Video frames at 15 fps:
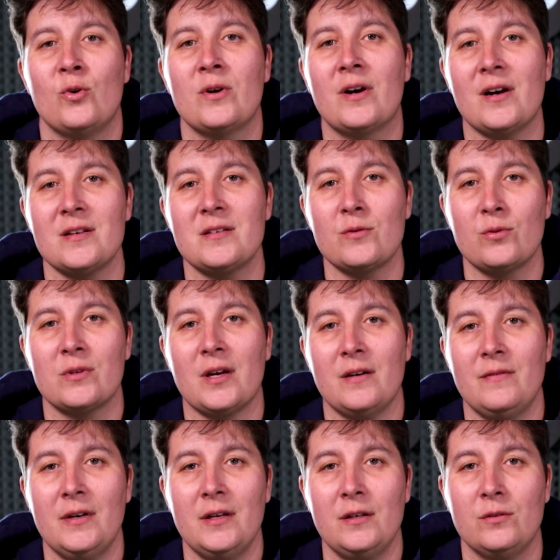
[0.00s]
Donc grâce à ce
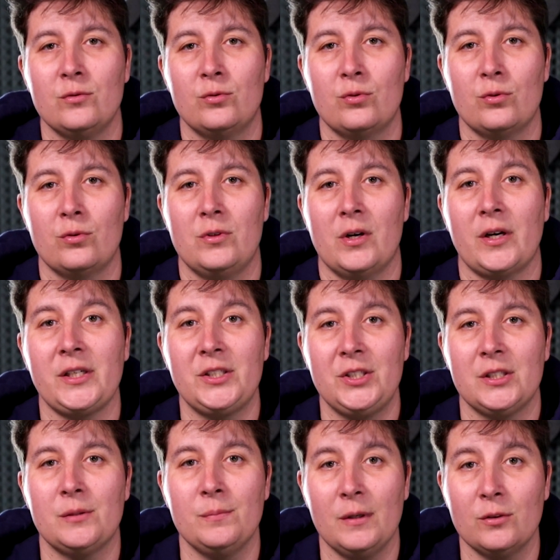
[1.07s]
travail
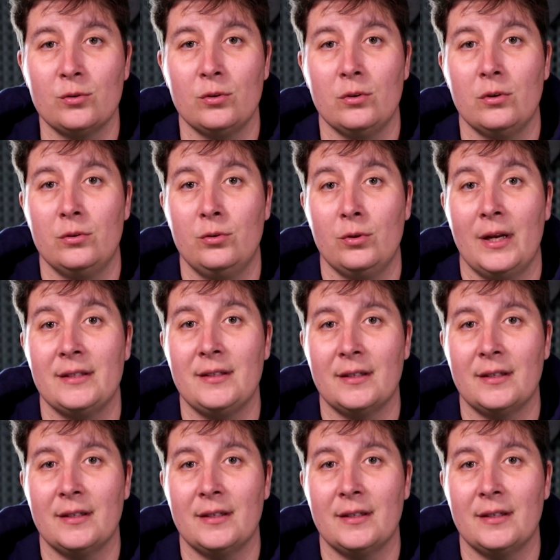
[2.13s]
d'enrichissement de la